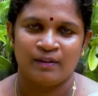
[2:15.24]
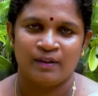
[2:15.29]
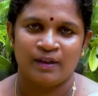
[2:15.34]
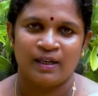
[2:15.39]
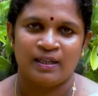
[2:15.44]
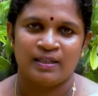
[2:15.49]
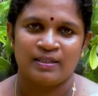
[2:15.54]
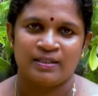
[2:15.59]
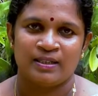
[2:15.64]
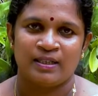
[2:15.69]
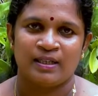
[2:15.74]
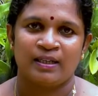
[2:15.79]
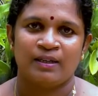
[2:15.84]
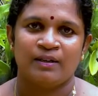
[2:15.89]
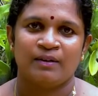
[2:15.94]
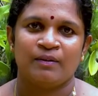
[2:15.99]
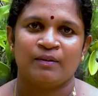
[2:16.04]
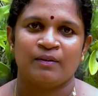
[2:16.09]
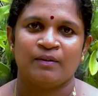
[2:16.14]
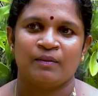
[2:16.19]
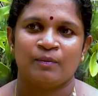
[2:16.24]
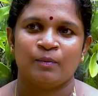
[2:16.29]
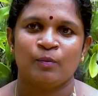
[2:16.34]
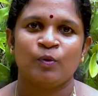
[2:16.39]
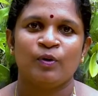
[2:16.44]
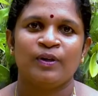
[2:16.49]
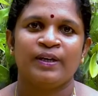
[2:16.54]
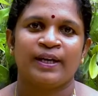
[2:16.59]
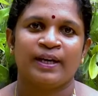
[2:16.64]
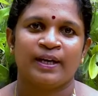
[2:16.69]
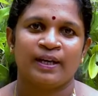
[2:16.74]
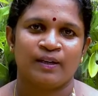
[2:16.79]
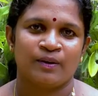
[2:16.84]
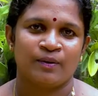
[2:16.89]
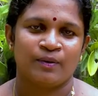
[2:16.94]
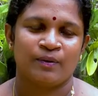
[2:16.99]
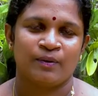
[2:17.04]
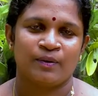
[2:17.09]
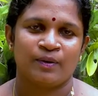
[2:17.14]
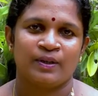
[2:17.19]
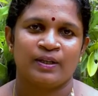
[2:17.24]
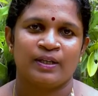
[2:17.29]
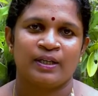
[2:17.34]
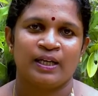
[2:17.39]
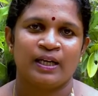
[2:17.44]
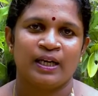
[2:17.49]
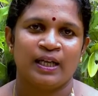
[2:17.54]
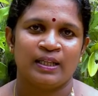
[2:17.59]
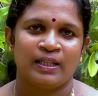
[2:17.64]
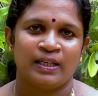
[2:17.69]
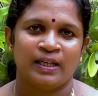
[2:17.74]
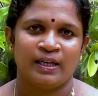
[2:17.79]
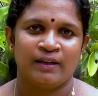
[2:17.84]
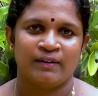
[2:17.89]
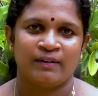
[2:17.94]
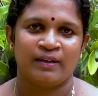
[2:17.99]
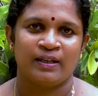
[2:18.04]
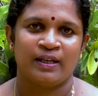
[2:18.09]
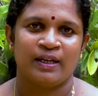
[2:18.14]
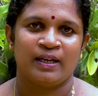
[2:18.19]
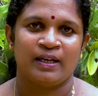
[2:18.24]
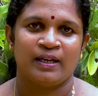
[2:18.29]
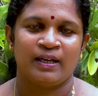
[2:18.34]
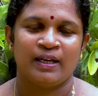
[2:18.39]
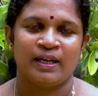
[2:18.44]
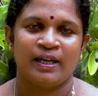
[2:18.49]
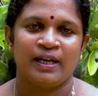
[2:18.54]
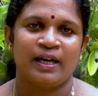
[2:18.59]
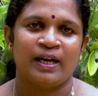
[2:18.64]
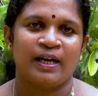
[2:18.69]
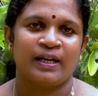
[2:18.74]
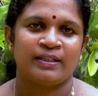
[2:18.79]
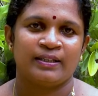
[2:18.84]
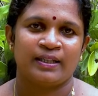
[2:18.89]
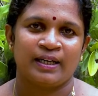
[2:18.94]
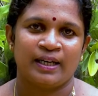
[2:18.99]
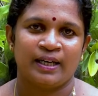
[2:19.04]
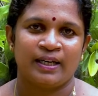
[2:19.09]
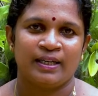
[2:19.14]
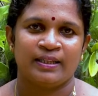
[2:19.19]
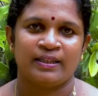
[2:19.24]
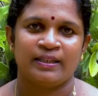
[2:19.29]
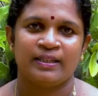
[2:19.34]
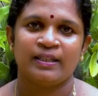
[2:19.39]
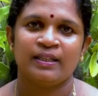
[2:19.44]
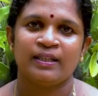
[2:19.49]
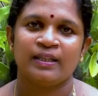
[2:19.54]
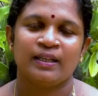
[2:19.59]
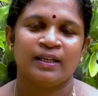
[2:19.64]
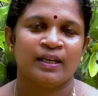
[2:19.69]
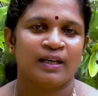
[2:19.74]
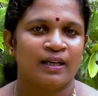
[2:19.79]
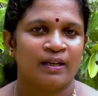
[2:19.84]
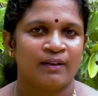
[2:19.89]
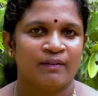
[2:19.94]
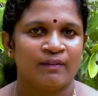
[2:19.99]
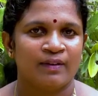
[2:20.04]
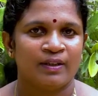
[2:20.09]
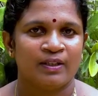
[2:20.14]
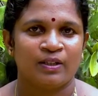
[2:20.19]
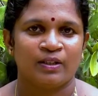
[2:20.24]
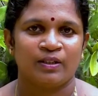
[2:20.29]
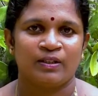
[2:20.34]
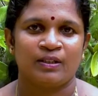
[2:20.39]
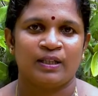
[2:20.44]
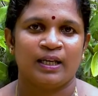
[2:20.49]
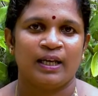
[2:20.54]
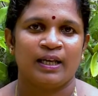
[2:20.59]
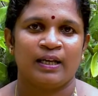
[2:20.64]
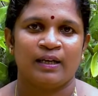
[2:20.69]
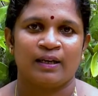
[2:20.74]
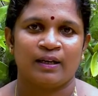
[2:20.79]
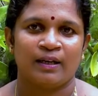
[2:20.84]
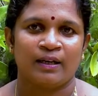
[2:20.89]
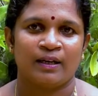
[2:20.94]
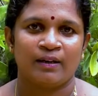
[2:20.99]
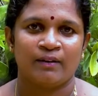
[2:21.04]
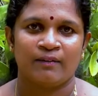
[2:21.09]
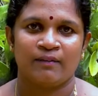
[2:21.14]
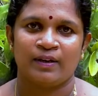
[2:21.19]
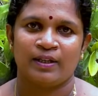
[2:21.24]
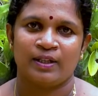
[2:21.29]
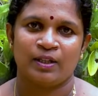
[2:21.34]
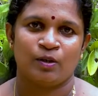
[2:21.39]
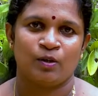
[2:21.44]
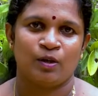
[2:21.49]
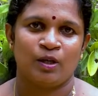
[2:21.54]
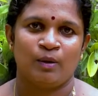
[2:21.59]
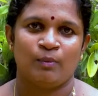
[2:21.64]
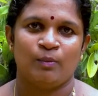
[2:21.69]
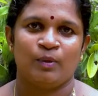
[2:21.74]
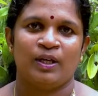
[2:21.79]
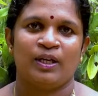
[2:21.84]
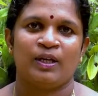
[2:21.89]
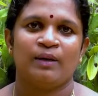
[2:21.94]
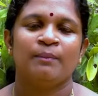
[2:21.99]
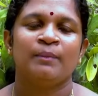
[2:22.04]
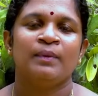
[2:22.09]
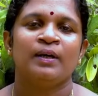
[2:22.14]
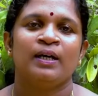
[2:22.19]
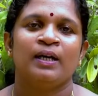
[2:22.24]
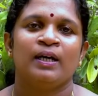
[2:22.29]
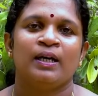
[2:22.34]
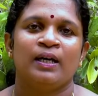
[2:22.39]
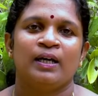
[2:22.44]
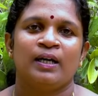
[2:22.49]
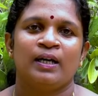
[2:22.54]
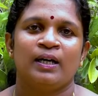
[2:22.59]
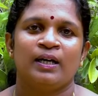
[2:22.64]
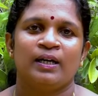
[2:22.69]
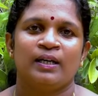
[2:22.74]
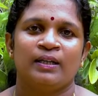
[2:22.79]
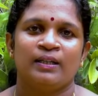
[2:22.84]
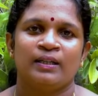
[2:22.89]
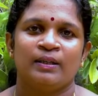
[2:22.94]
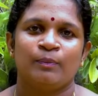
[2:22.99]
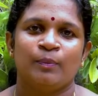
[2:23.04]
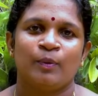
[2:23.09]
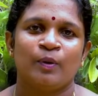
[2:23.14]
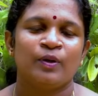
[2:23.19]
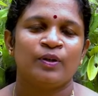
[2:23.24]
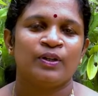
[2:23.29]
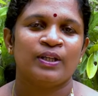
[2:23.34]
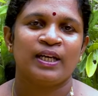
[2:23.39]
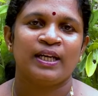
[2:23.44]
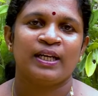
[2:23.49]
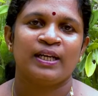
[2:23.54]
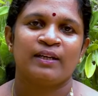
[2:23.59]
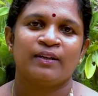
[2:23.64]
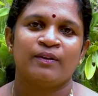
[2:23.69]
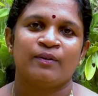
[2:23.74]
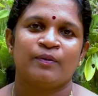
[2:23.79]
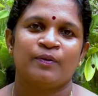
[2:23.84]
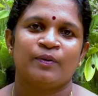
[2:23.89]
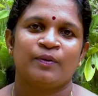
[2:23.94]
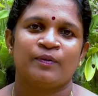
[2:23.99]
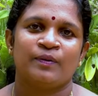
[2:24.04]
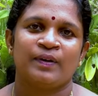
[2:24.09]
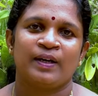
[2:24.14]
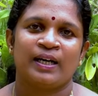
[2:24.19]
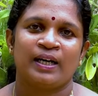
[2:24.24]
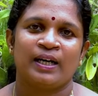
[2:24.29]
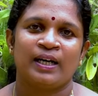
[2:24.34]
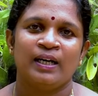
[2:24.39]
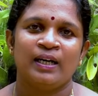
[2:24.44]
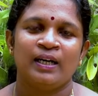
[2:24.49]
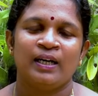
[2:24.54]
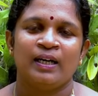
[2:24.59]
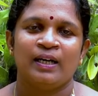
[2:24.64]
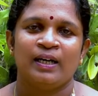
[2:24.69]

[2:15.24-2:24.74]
நான் சில மூலிகைகள் கூறுகின்றேன் அதனை நீங்கள் எண்ணெயாக தயாரித்து நீங்கள் வைத்து தலையிலக்கி வைத்து கொள்ள முடியும் இதில் பொடுதலை என்று கூறுவார்கள்